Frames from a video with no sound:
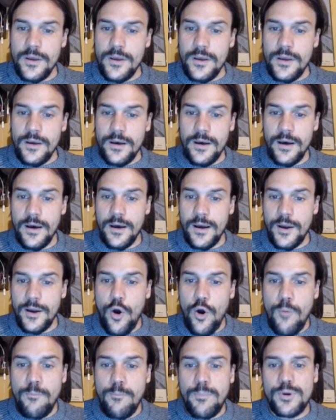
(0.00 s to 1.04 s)
eh,
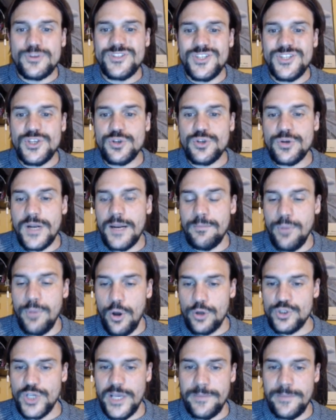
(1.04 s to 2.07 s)
compositional
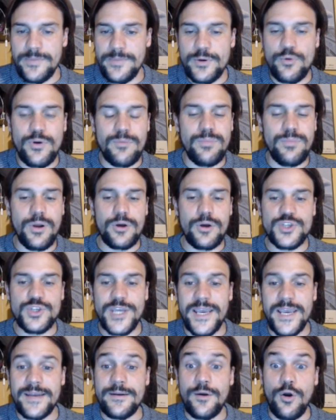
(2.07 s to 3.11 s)
blockchain, per cui
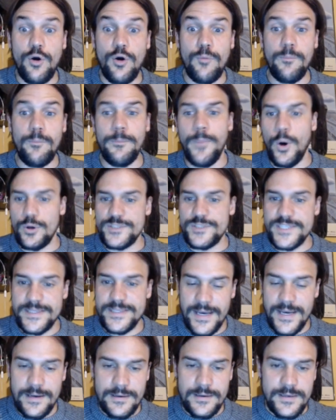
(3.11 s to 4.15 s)
blockchain
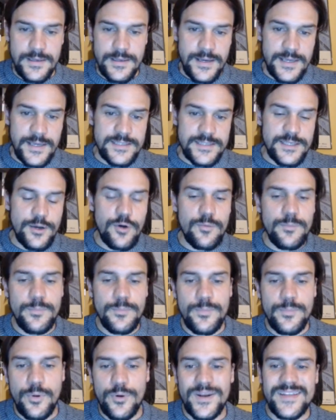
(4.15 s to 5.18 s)
composita, che si
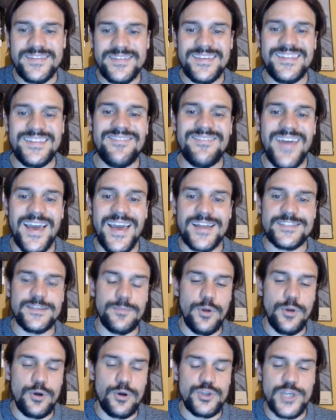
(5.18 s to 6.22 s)
compone di diverse
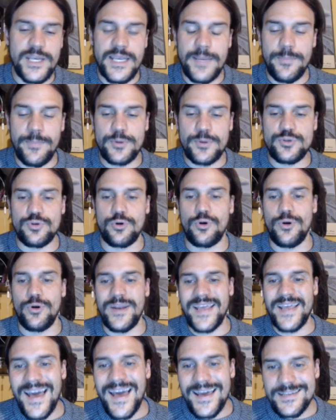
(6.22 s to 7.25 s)
blockchain che possono
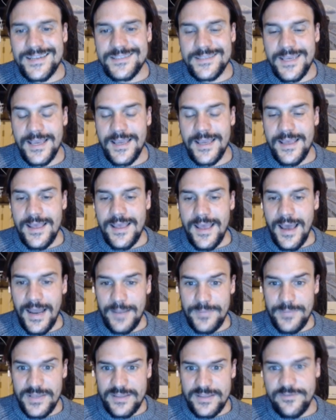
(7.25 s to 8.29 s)
collegarsi alla
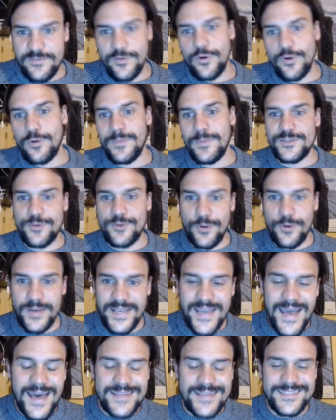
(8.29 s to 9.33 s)
piattaforma,
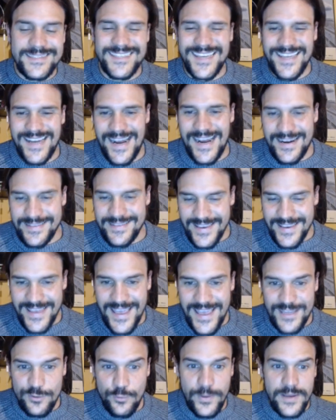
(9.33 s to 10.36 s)
scollegarsi, creare dei
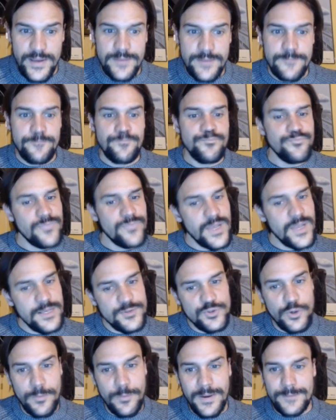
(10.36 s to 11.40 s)
gateway,
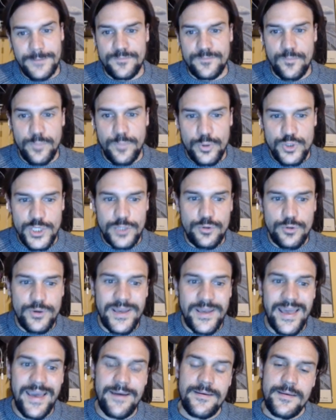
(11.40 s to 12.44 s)
insomma un progetto
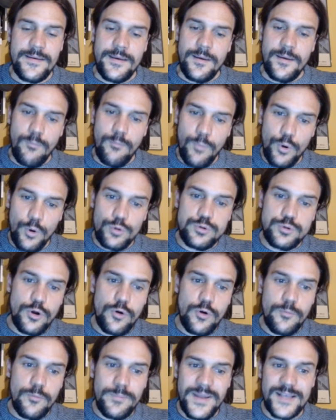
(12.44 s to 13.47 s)
che è molto
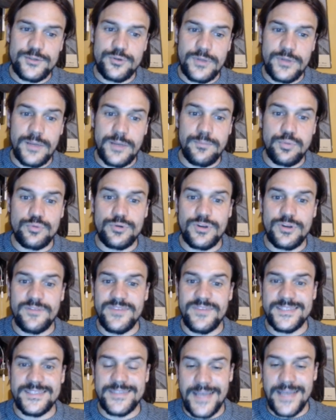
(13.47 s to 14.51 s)
complesso dal punto di
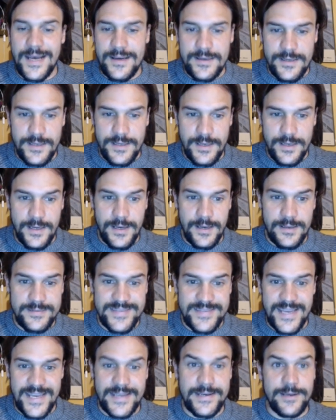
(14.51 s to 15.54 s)
vista eh,
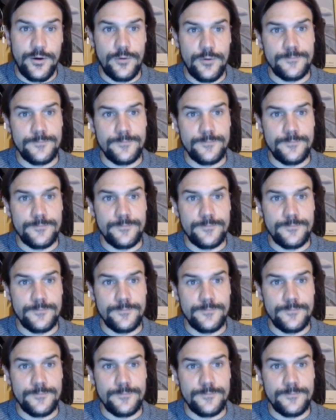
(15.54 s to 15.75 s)
tecnico.